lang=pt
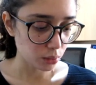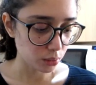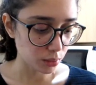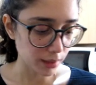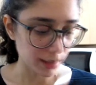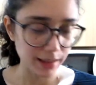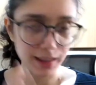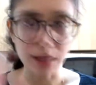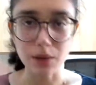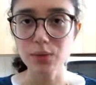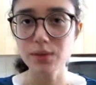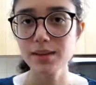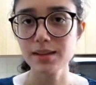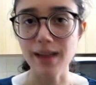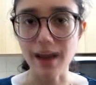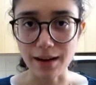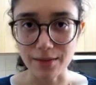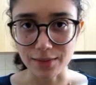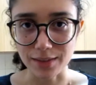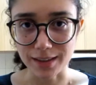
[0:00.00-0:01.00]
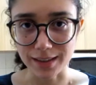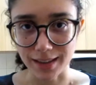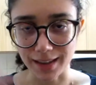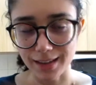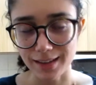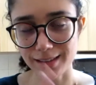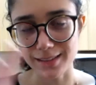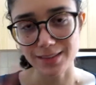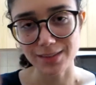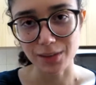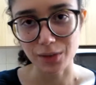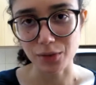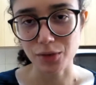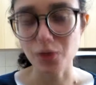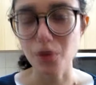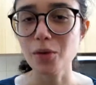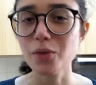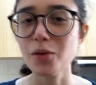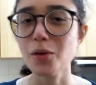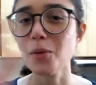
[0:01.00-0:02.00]
o que não estava, né?
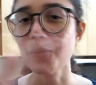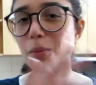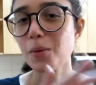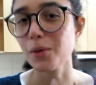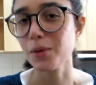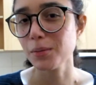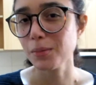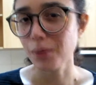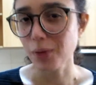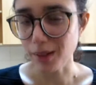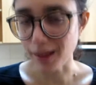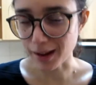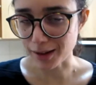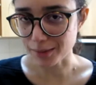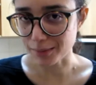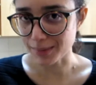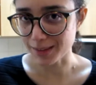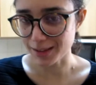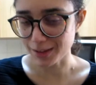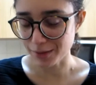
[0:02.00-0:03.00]
Ficou, ficou um pouco embolado, mas